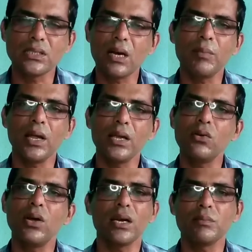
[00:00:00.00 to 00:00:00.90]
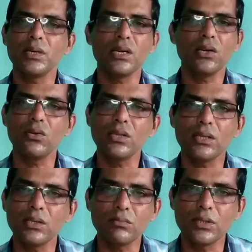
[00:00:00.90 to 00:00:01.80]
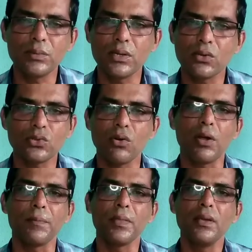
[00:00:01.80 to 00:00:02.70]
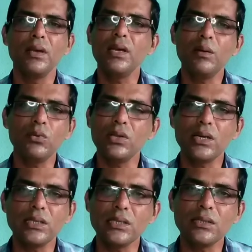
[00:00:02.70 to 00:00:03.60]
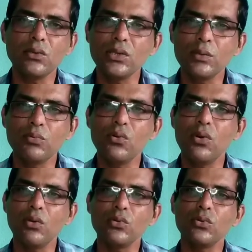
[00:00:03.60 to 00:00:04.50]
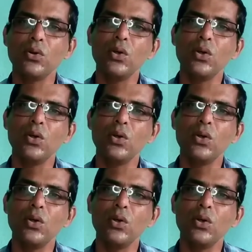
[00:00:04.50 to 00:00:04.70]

চামড়া এগুলো হাটে বিক্রি করে তাদের জীবিকা অর্জন হয় এরপর দেখা যায় যে ওইদিকে ফুলরাও তো